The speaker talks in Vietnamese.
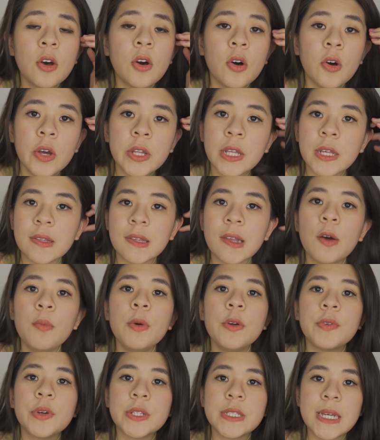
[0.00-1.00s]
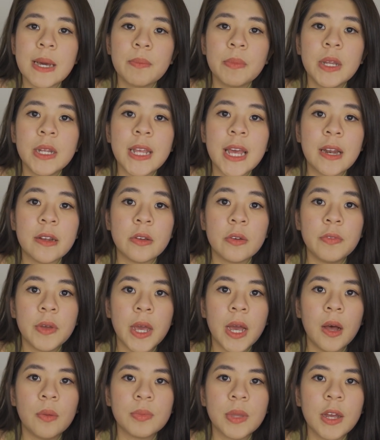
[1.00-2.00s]
thôi thì 60% nên dành cho
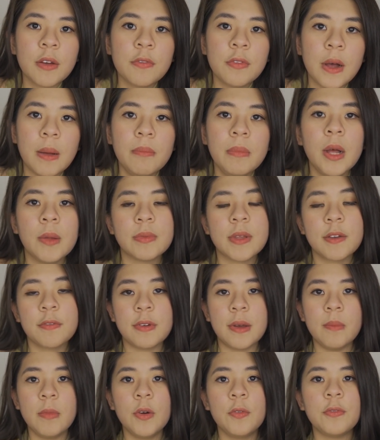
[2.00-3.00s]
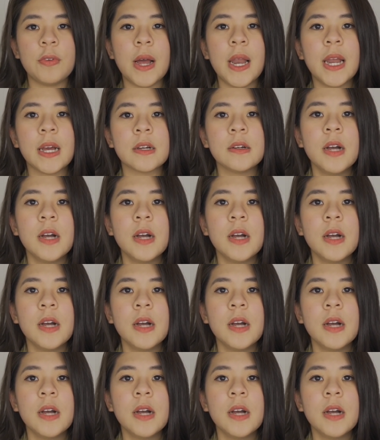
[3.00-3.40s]
việc học tác phẩm học tác phẩm không phải là